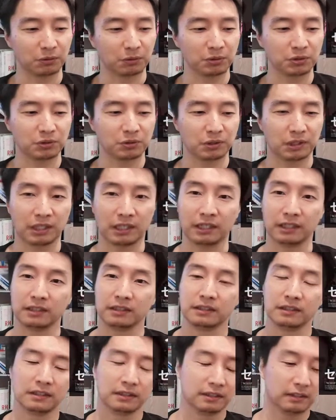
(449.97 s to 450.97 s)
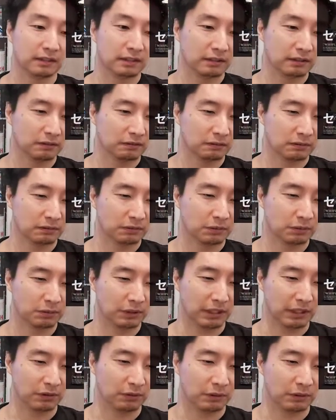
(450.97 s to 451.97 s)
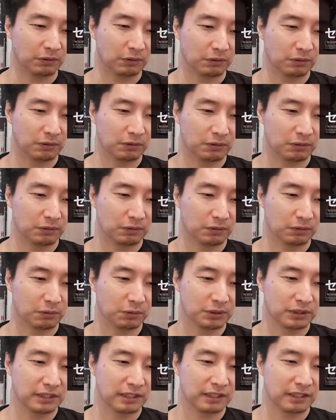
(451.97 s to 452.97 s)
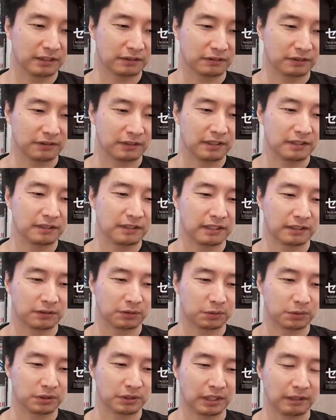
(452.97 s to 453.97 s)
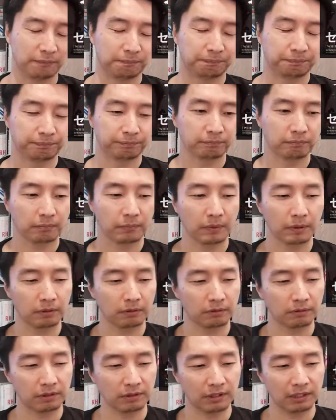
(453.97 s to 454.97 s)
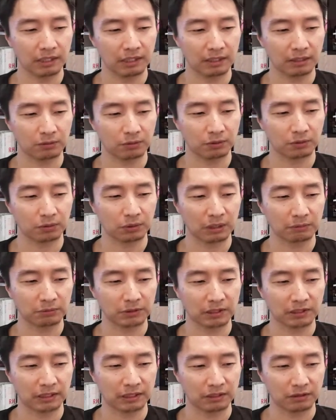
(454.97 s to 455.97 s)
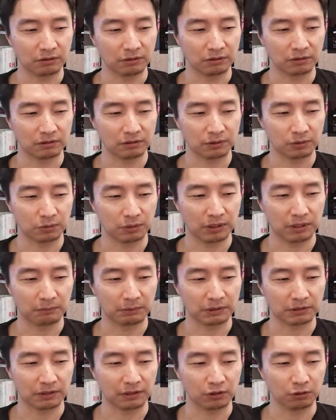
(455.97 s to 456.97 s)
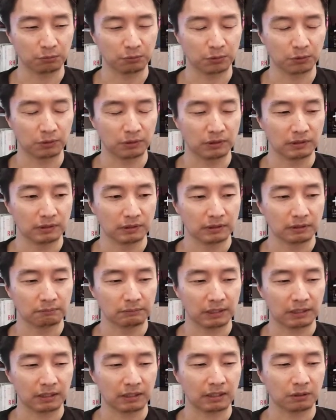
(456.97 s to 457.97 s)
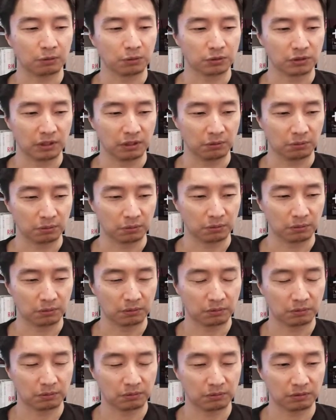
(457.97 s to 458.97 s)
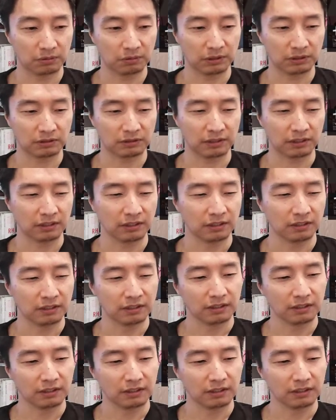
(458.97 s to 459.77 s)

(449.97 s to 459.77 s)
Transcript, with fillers: この人が、もうね、要は教えてるんですね。先生なんです、こっちが。で、これドラム叩いてる少年いますけれども、まあ、彼が教え子というかですね。